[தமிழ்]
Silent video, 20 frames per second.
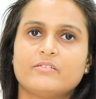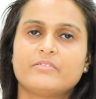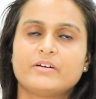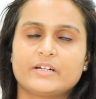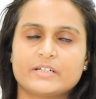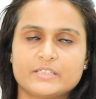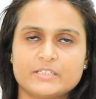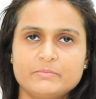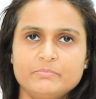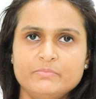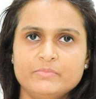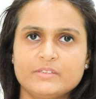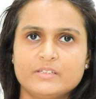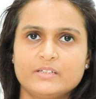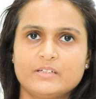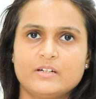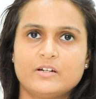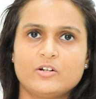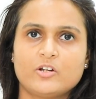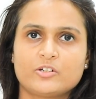வணக்கம்
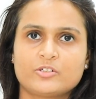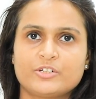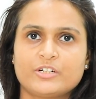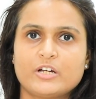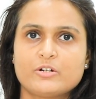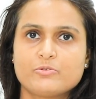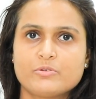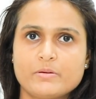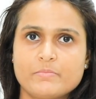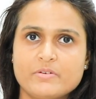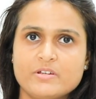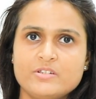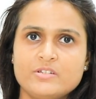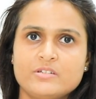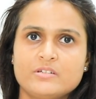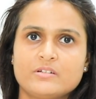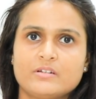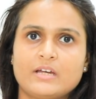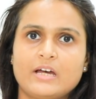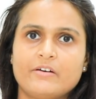நான் டாக்டர் அனு ரமேஷ்
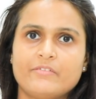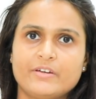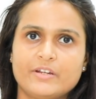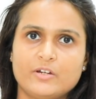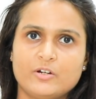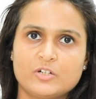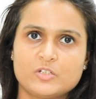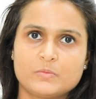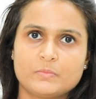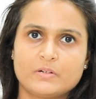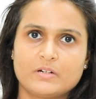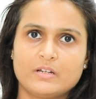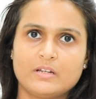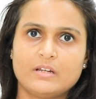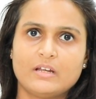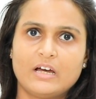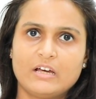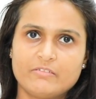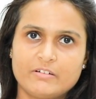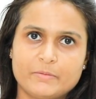காவேரி ஹாஸ்பிட்டல்
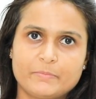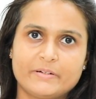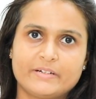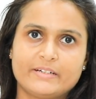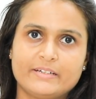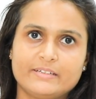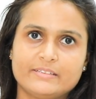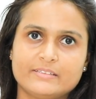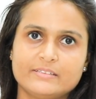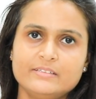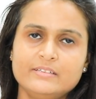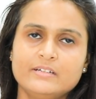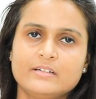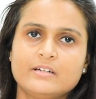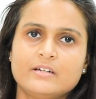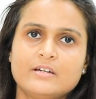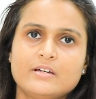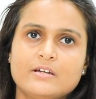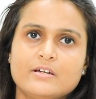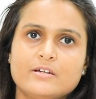ஆழ்வார்பேட்டிலேருந்து
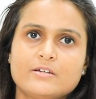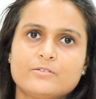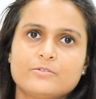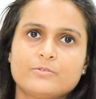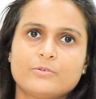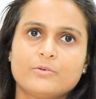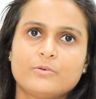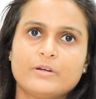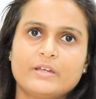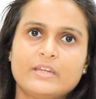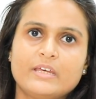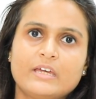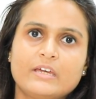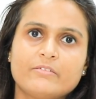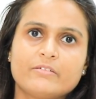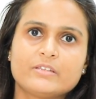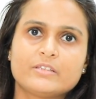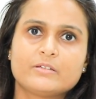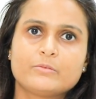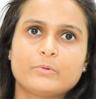ஸோ இன்றைக்கி
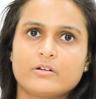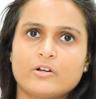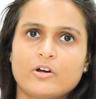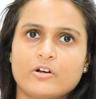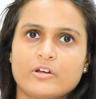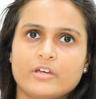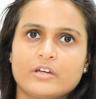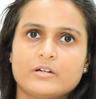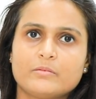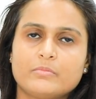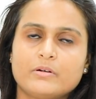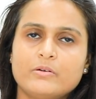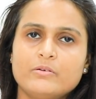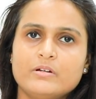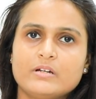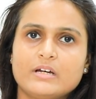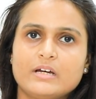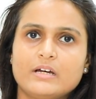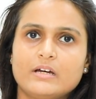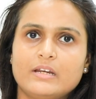வந்து டாக்கிங்
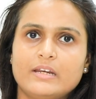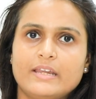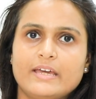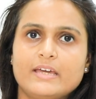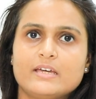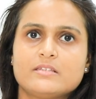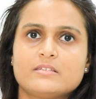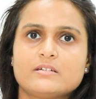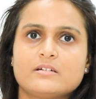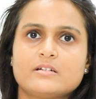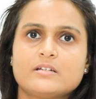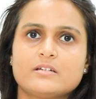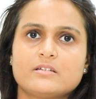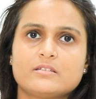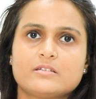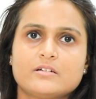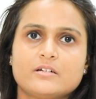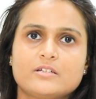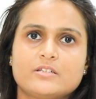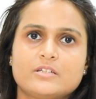அபவுட் லேசர்
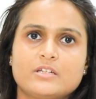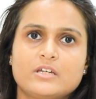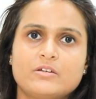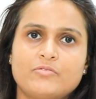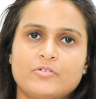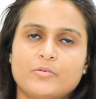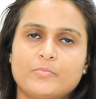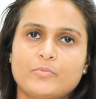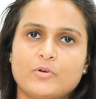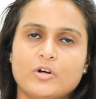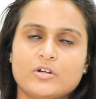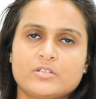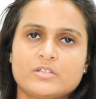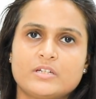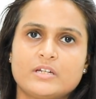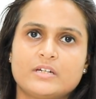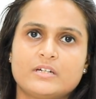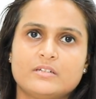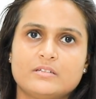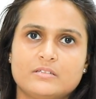சர்ஜரி ஃபார்
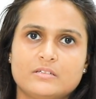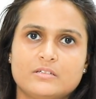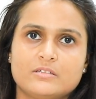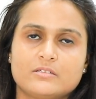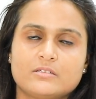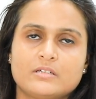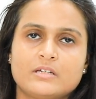ப்ராஸ்டேட் டிசீஸ்